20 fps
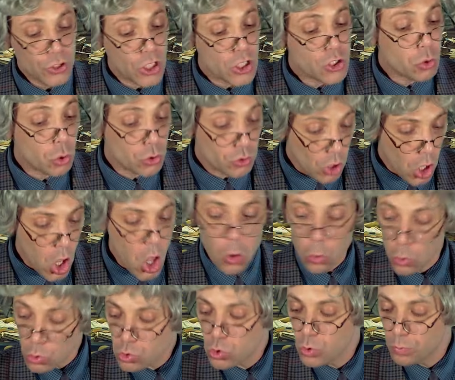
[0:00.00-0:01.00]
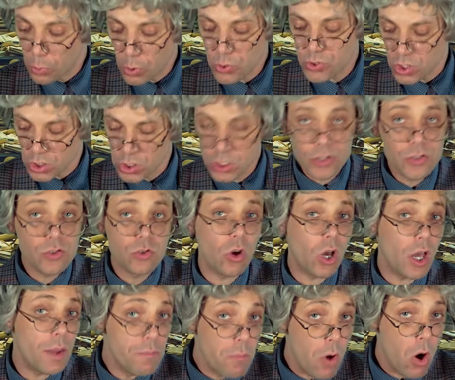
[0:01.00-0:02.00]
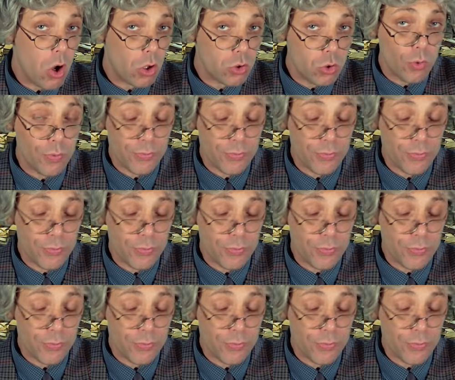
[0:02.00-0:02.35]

Des auteurs ont supposé qu'il serait mort de